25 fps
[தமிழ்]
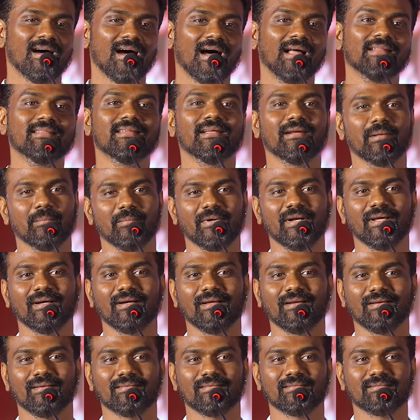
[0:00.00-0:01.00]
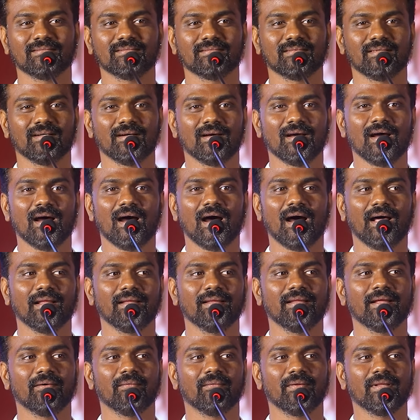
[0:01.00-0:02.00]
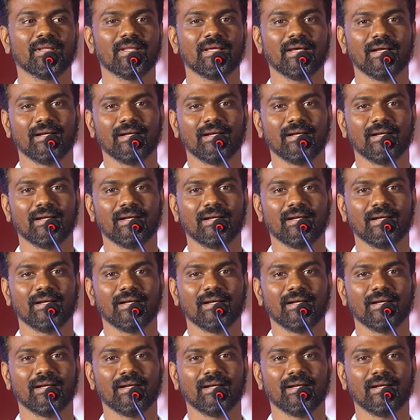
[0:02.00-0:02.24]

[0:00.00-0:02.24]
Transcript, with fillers: அந்த நிமிடங்கள் அதுதான் வந்து